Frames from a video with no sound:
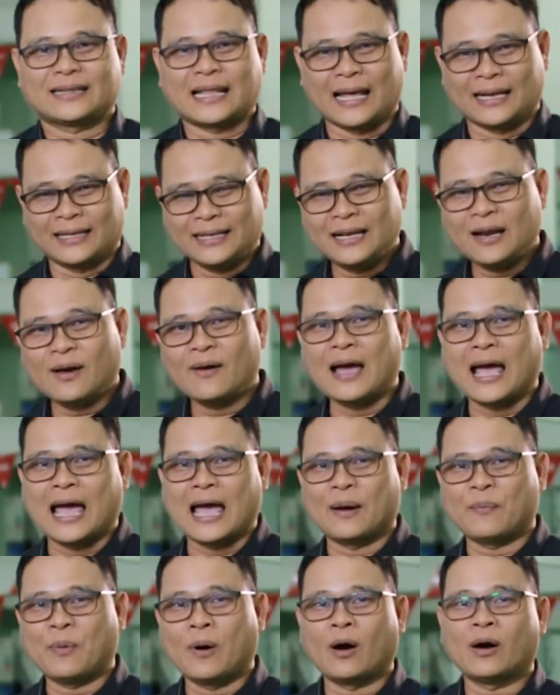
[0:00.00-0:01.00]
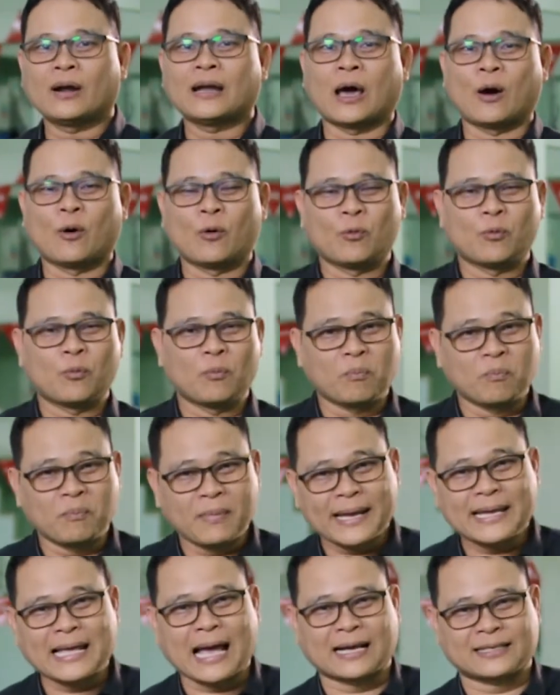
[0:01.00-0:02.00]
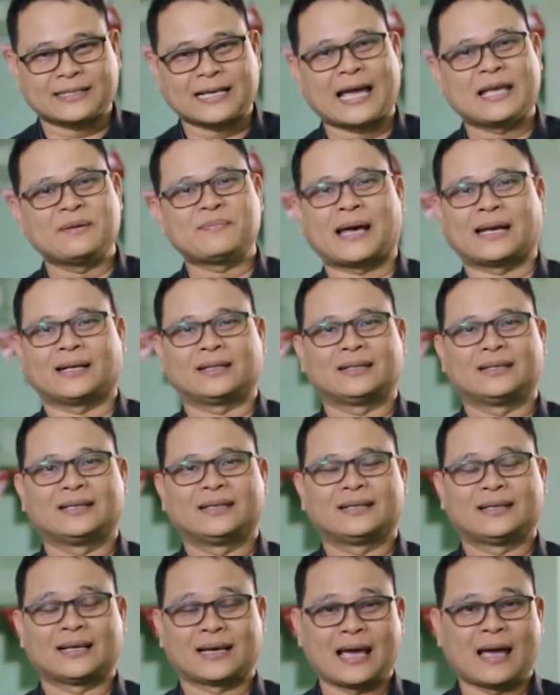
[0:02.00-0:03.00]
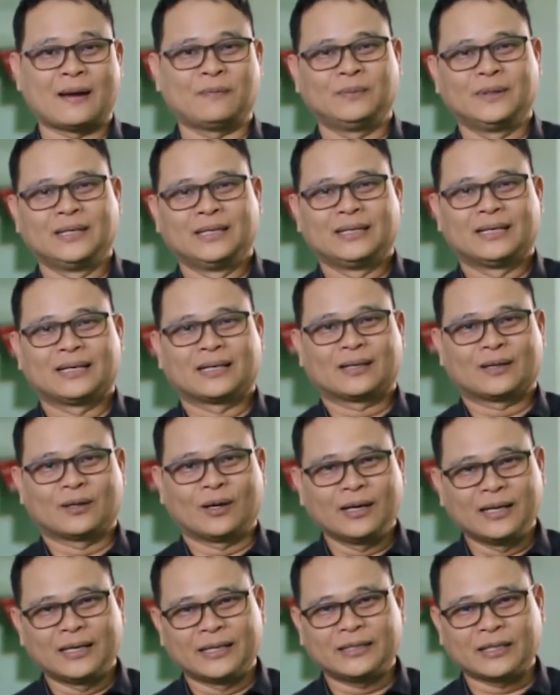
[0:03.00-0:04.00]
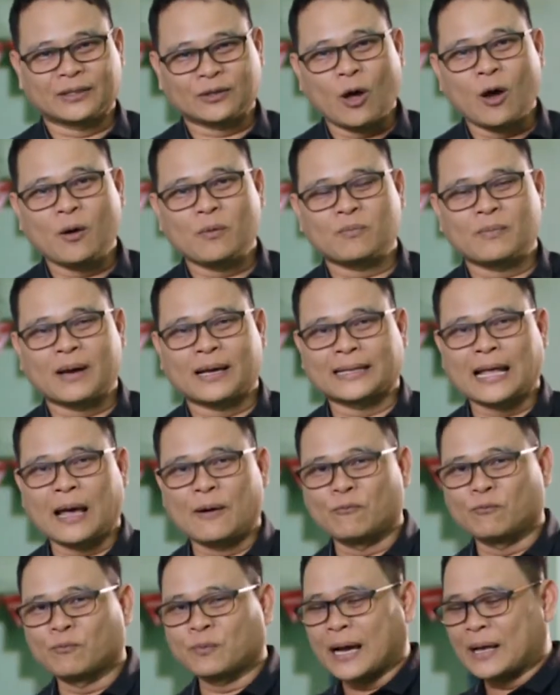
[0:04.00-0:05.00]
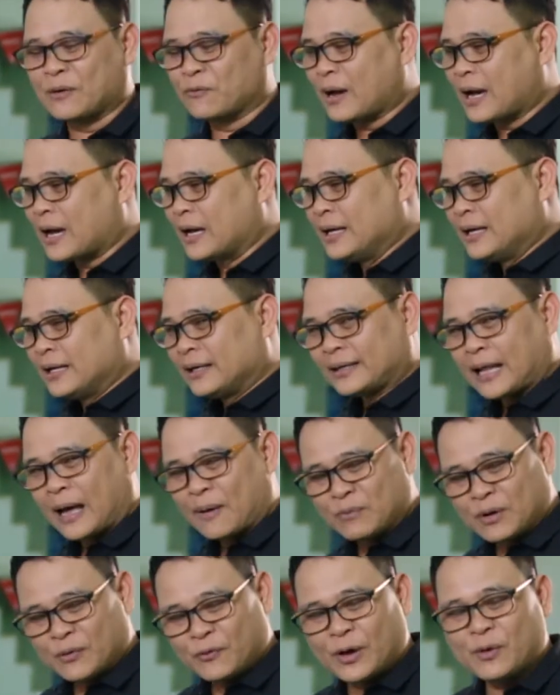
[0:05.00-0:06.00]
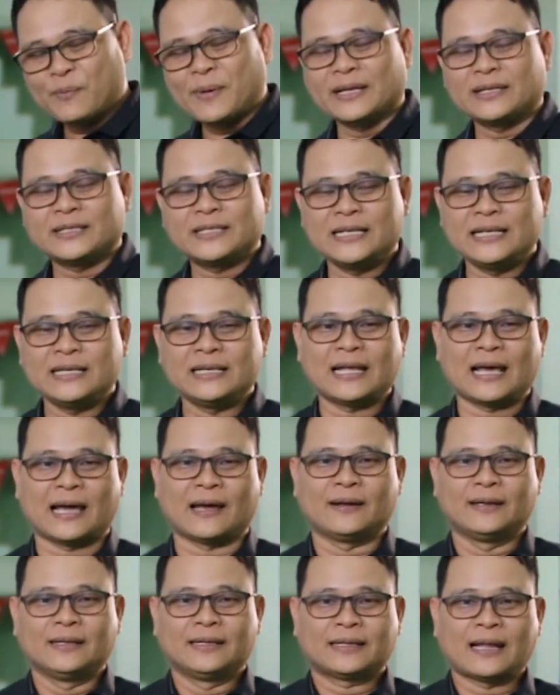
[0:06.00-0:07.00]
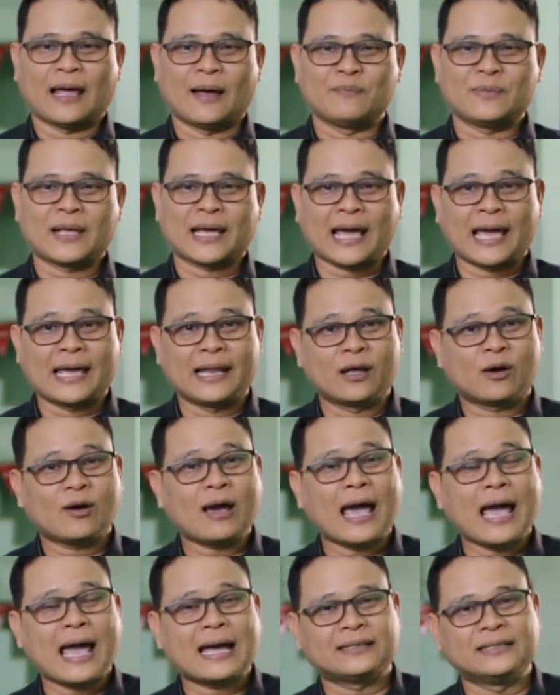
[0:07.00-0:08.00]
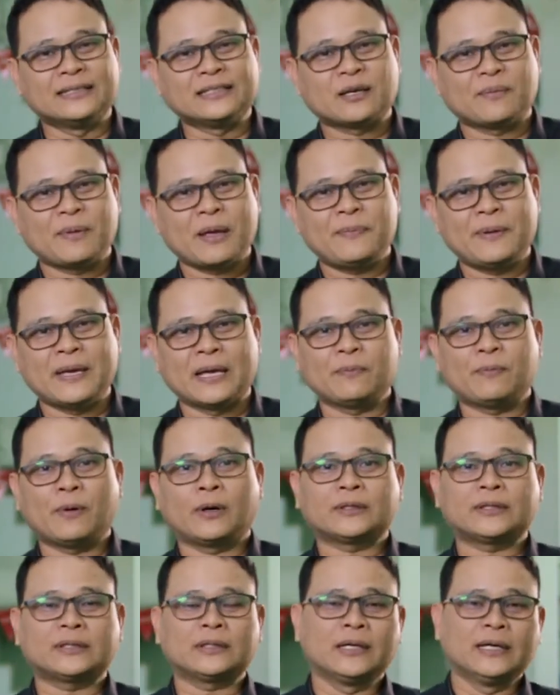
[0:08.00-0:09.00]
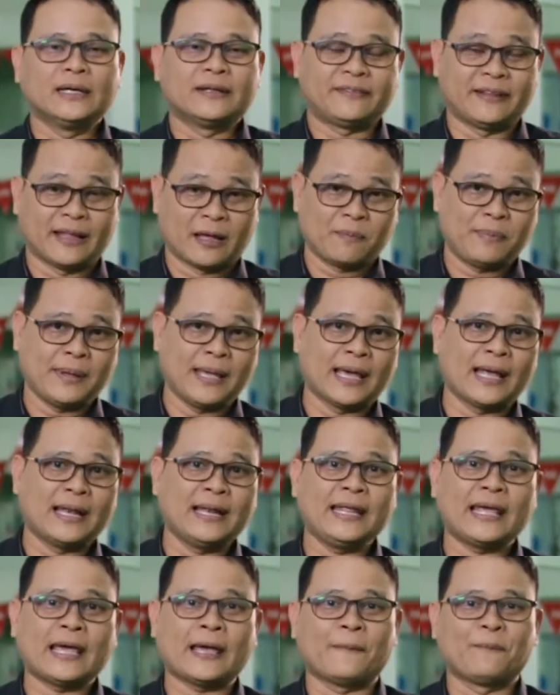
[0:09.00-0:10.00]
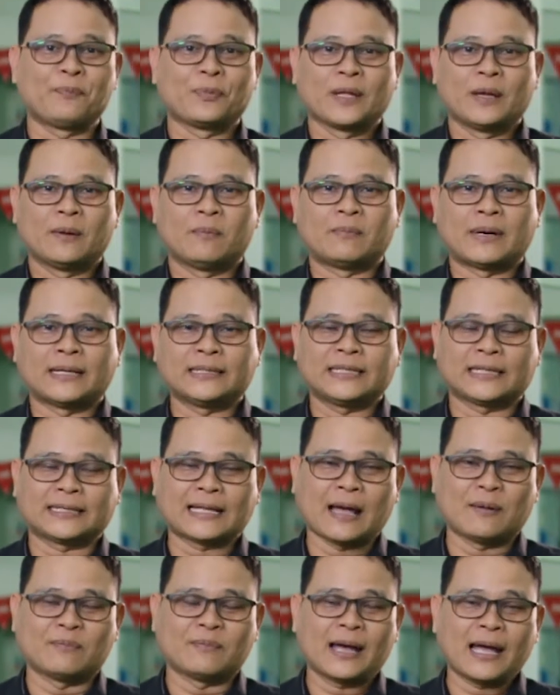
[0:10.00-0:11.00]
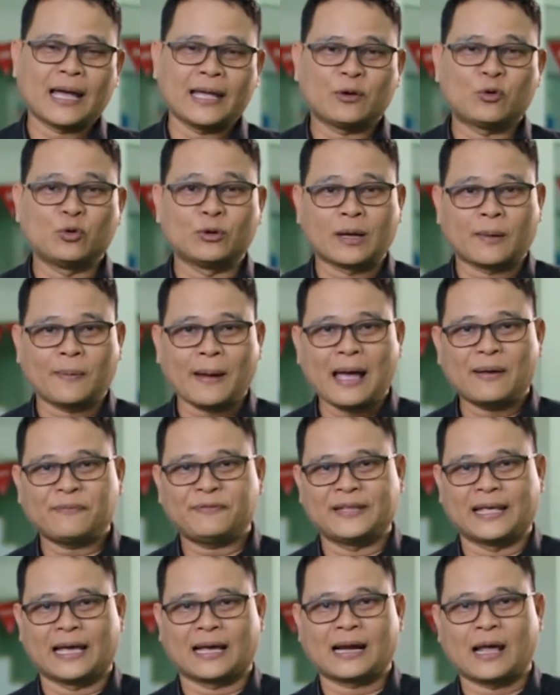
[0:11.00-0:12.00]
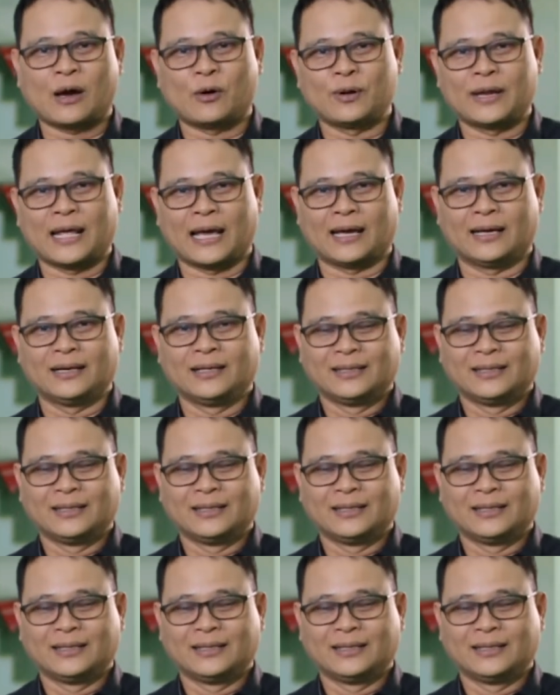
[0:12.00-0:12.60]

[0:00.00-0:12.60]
แต่ที่เราหาเพราะเราไม่อยากใช้มันนะครับก็เลยจะต้องมาทำกันว่าทำ Level Matching เนี่ยทำยังไงแล้วค่าถึงจะไม่เพี้ยนเพราะเสียงเพี้ยนเนี่ยมันจะทำให้คุณภาพเสียงเราเนี่ย